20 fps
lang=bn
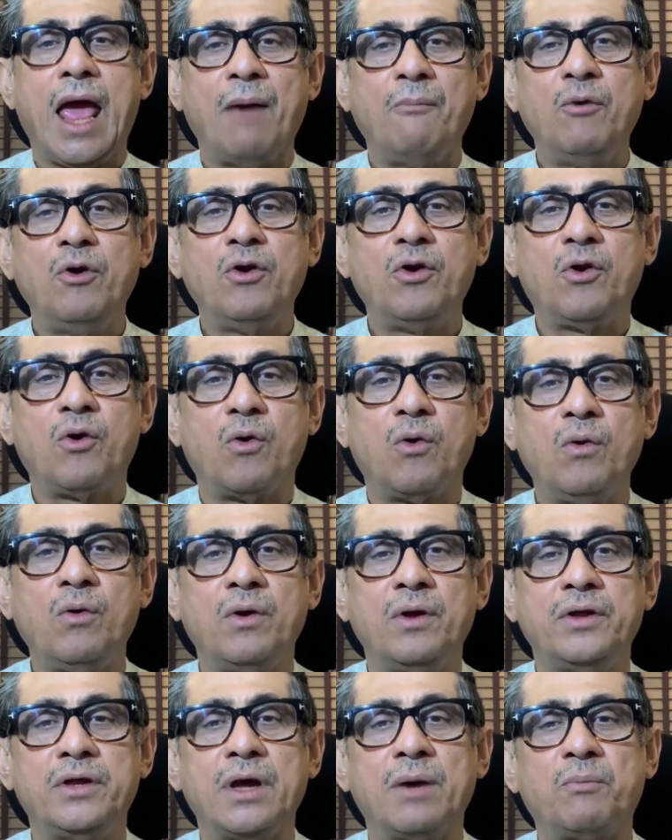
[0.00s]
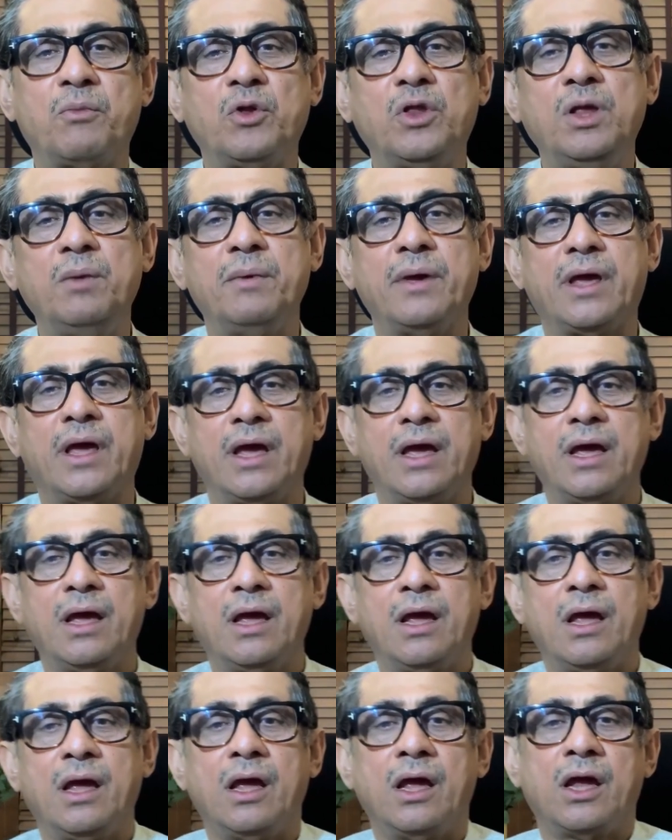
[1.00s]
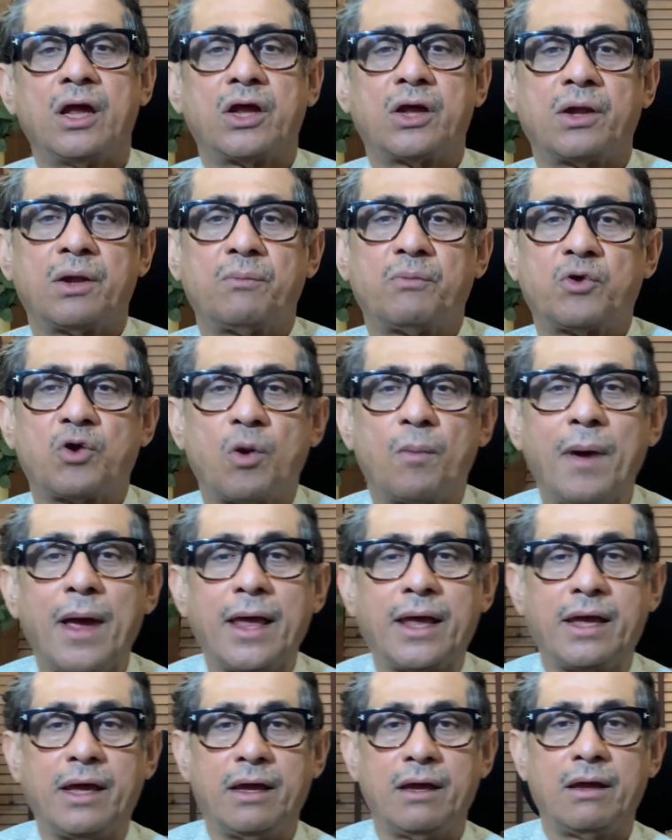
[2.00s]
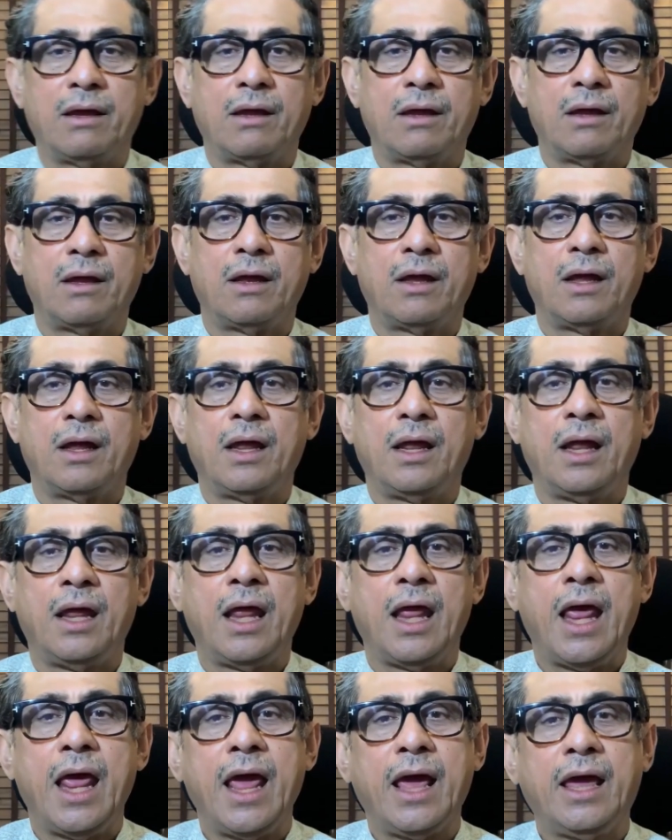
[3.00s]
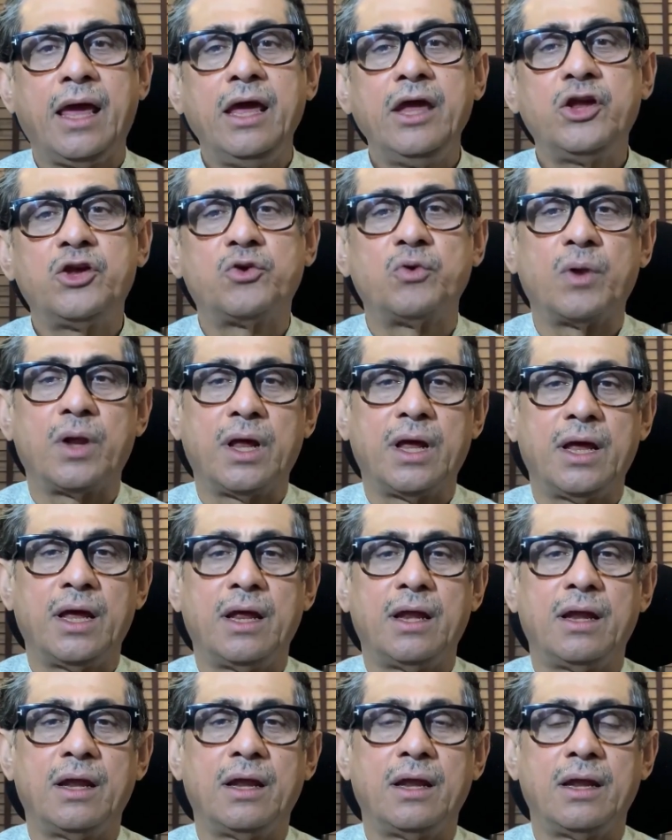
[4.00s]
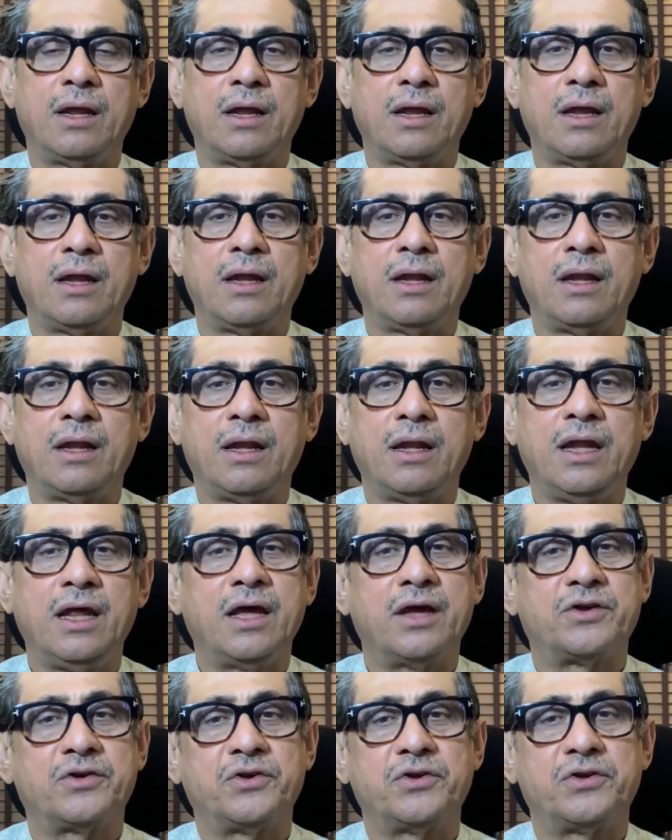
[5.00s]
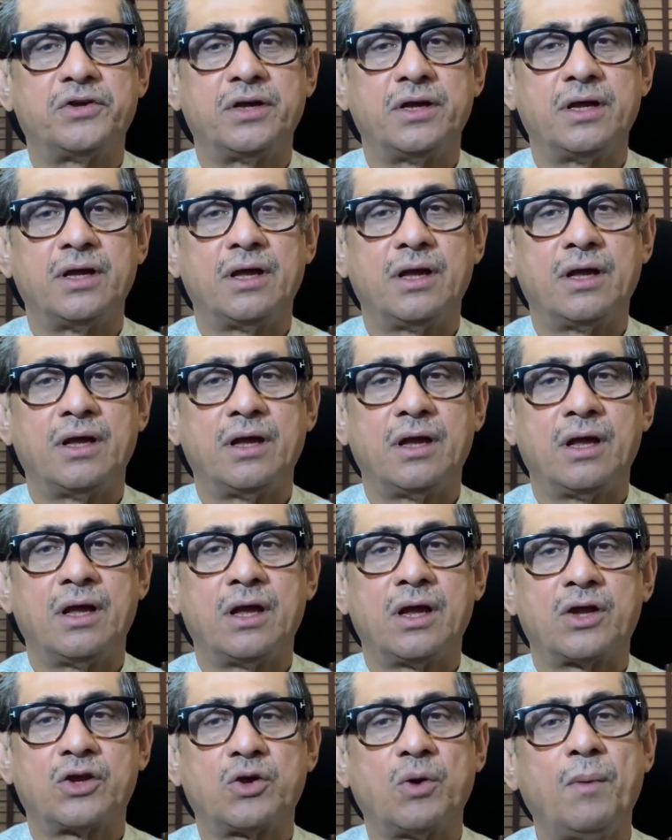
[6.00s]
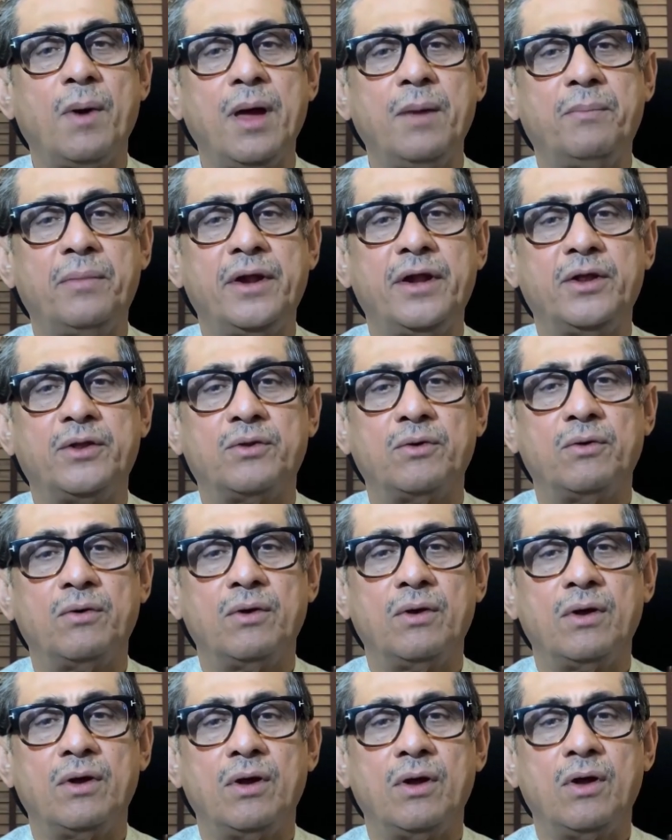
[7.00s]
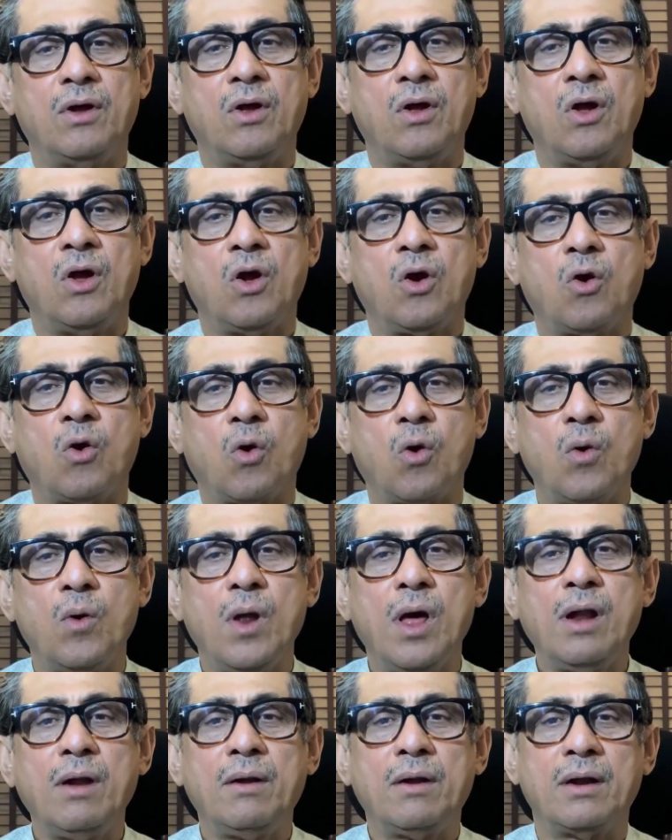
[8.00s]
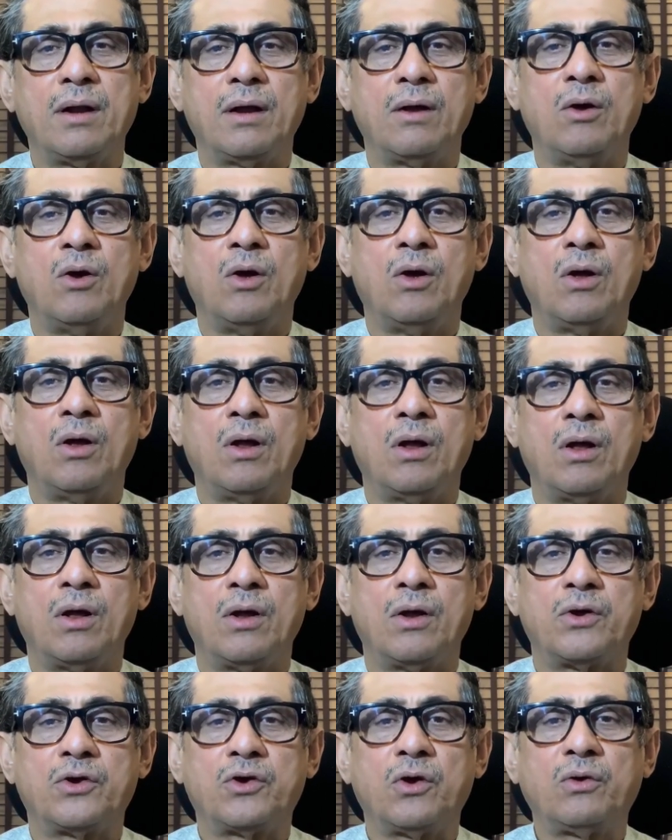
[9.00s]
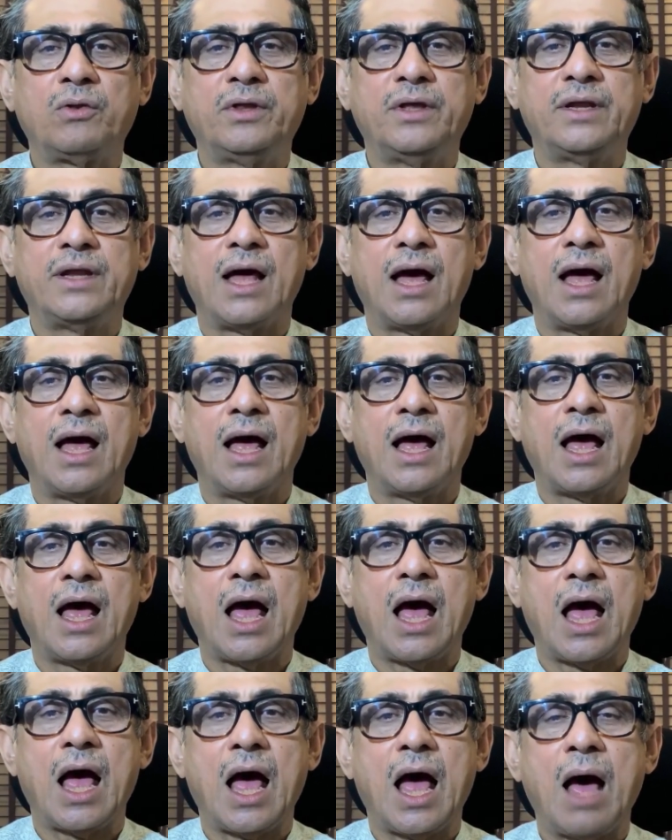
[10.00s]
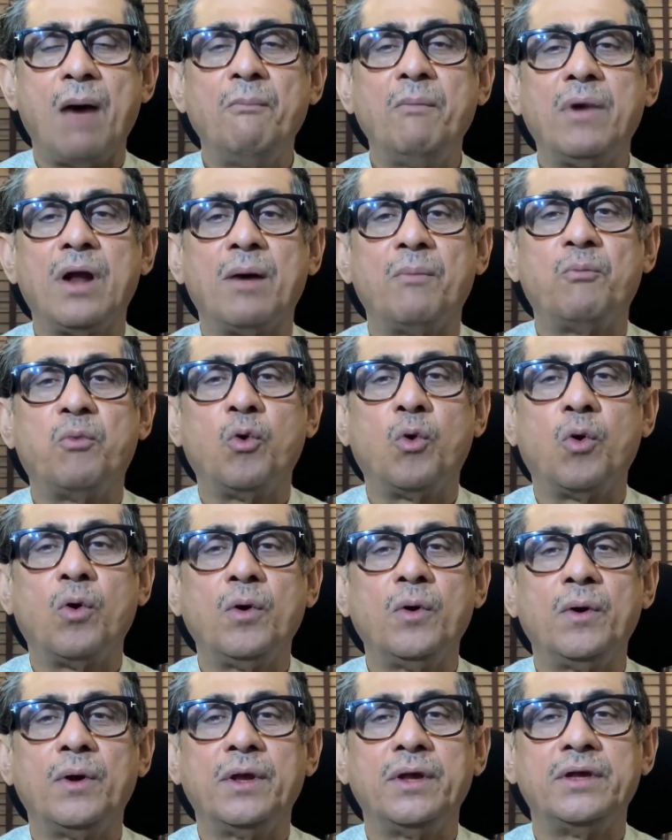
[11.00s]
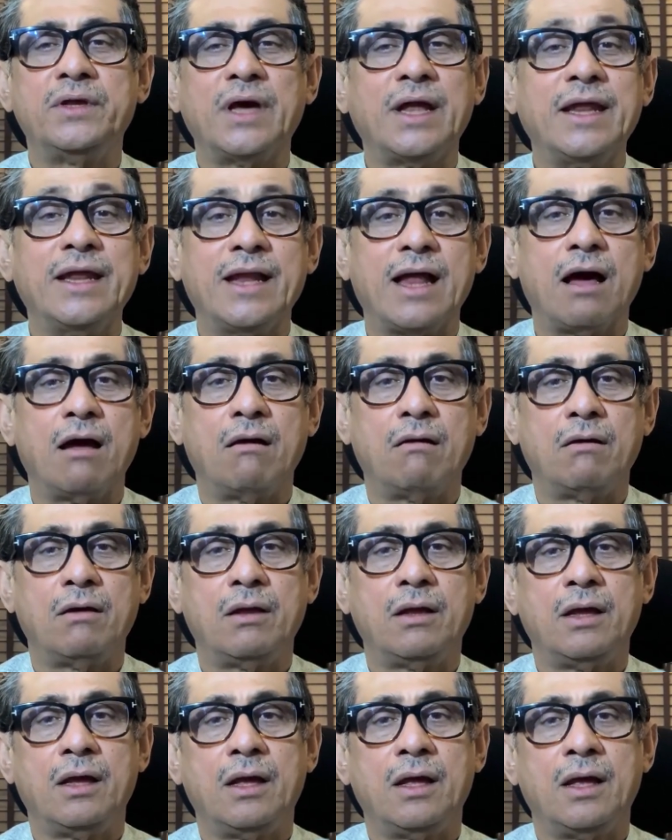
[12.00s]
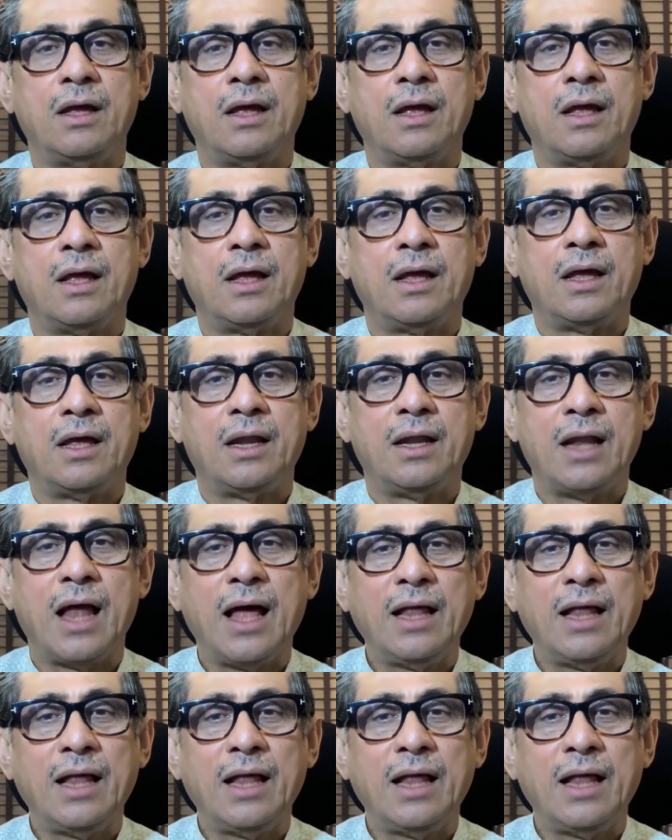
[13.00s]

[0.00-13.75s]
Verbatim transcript: এমন রোগ যা পৃথিবীকে সবাইকে একই সুরে নিয়ে এসেছে সবাই পীড়িত করোনার শক্তিটা আমরা পুরো জানি না না